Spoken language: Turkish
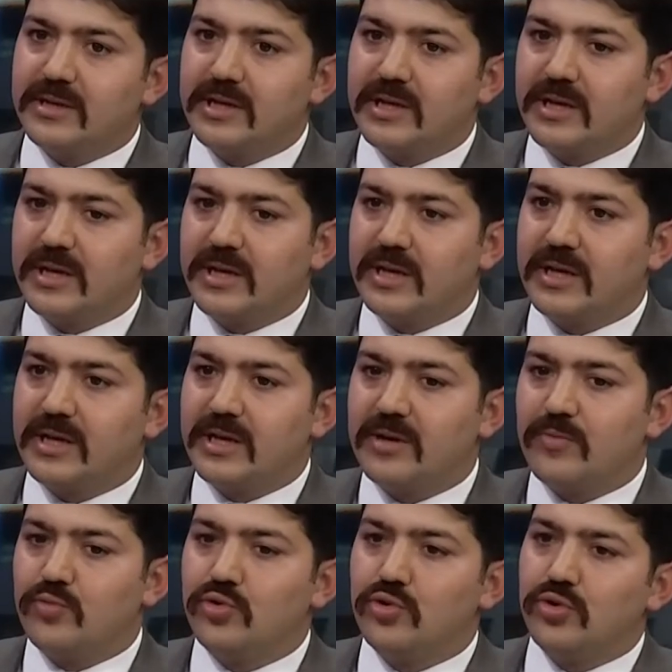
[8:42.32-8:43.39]

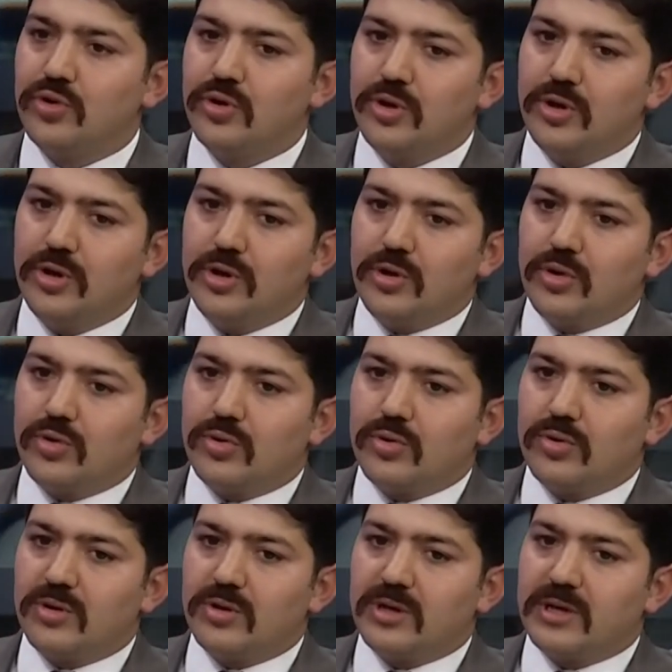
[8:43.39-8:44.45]
e, bu
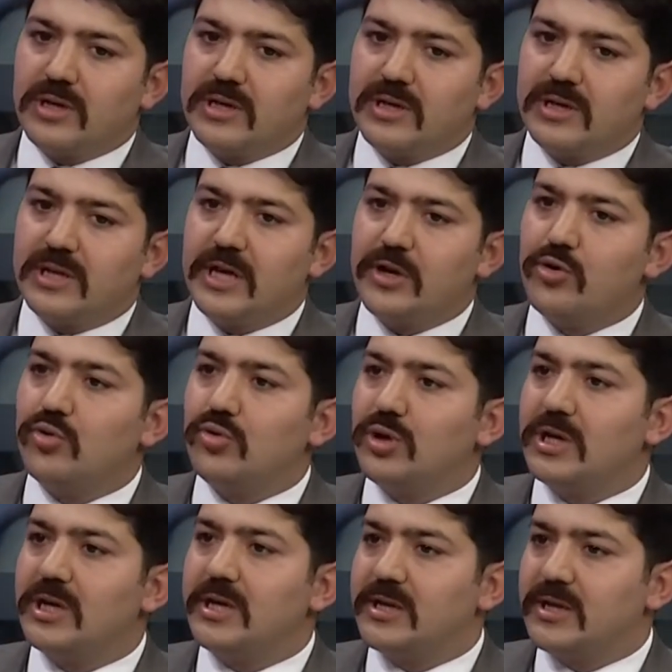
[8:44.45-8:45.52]
e, terör
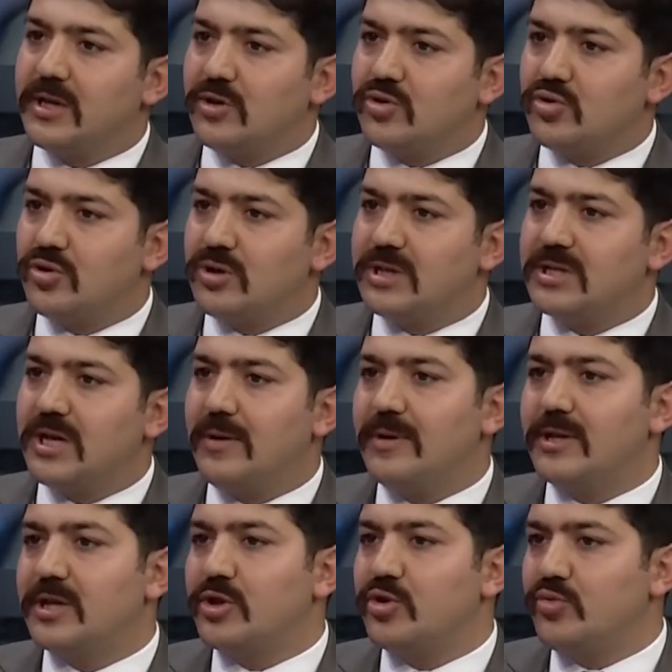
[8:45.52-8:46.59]
olaylarından sonra
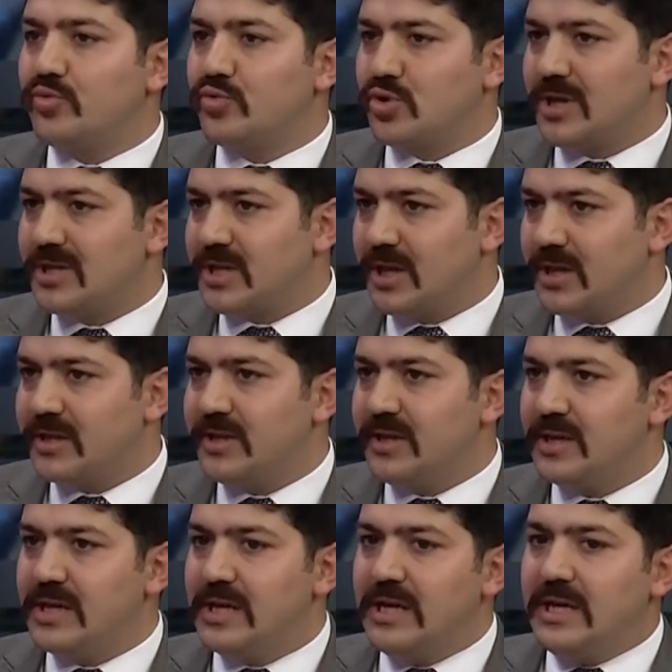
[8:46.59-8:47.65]
Saman'daki nüfus azaldı.
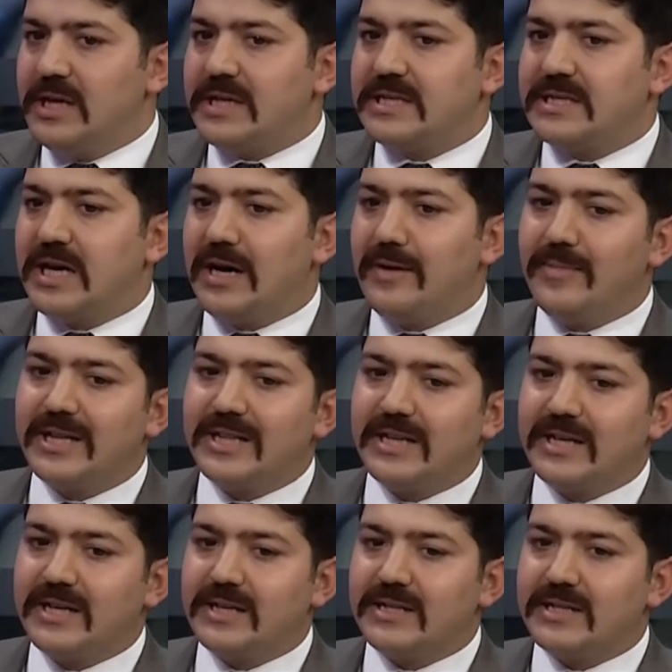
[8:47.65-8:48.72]

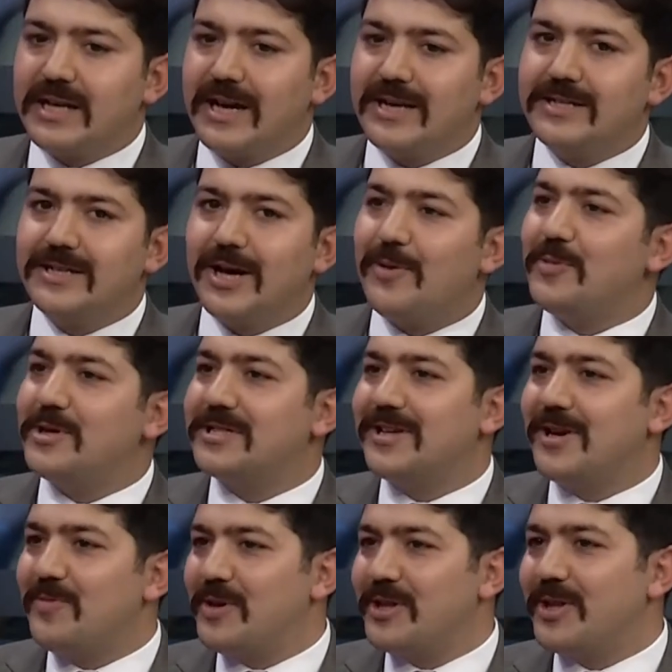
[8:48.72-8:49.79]
Saman'da yani Saman
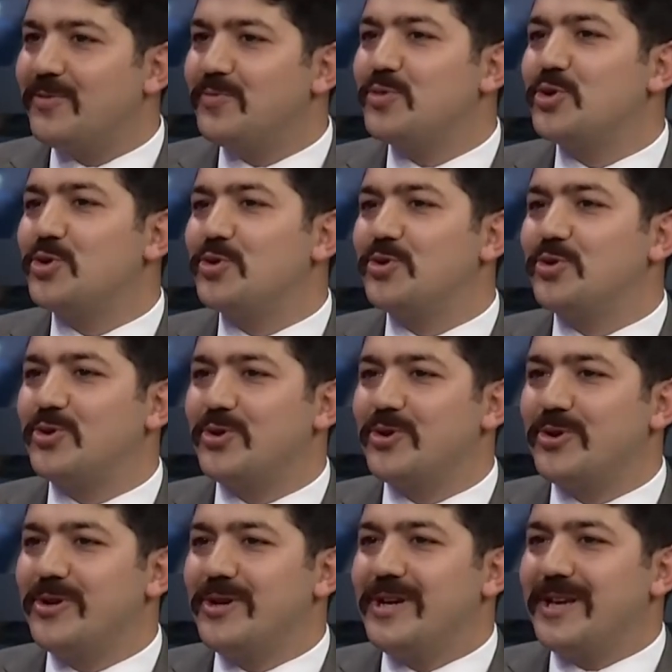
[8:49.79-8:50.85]
Saman'dan büyüktür
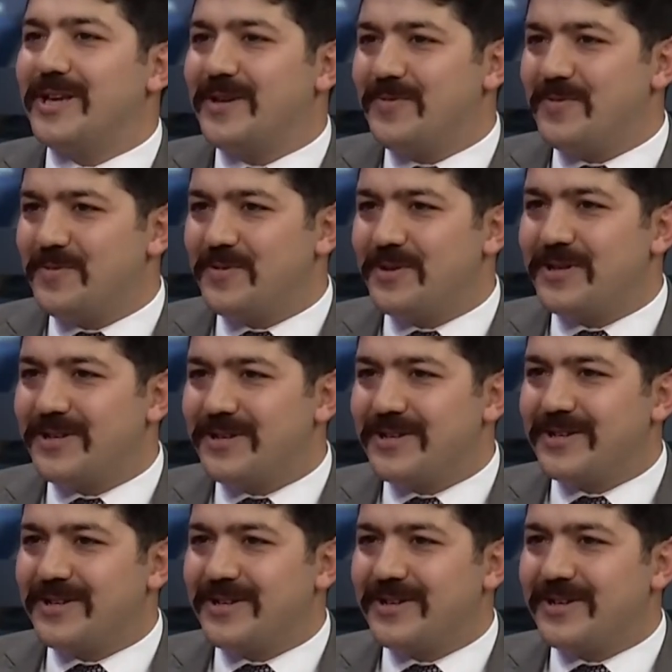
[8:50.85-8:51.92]
gibi bir
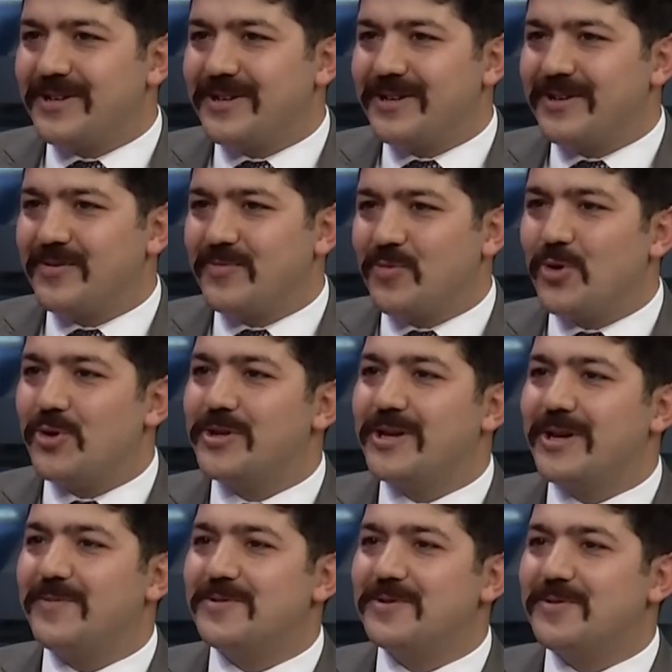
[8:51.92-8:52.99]
e,
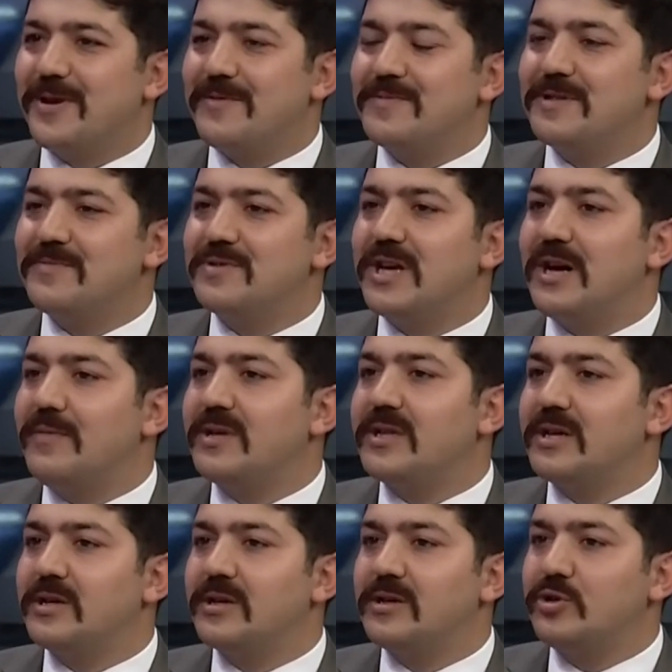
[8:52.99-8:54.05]
politikamız var bizim.
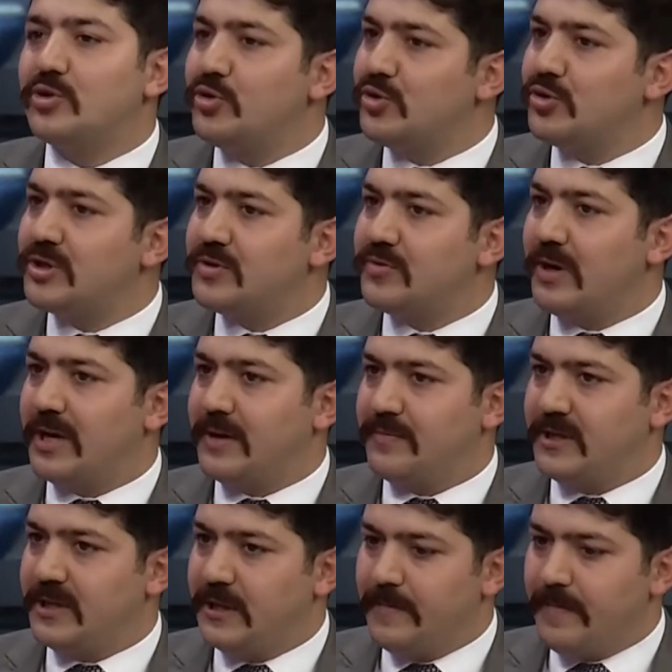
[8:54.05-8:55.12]
Saman'da 200 civarı
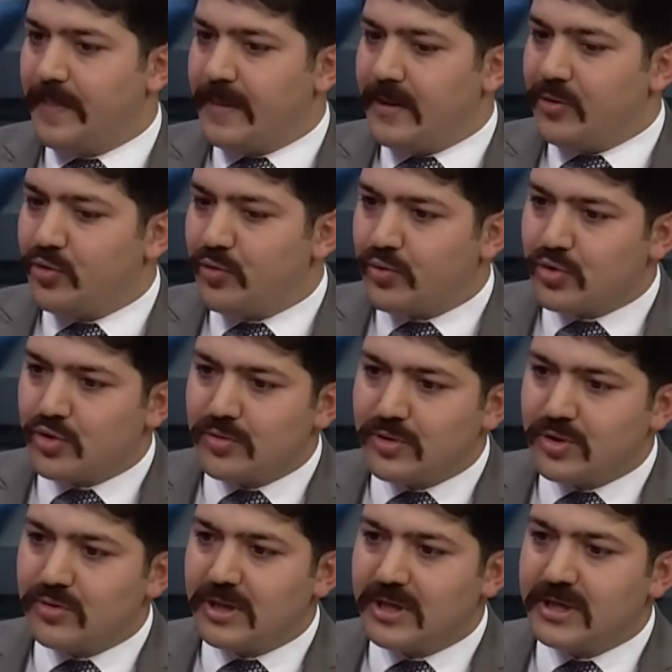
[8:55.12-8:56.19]
bir
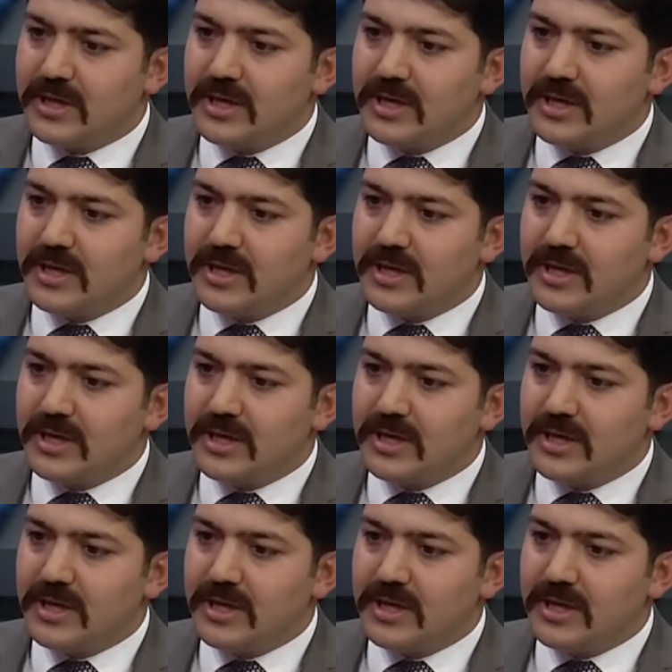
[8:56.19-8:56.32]
nüfusumuz var.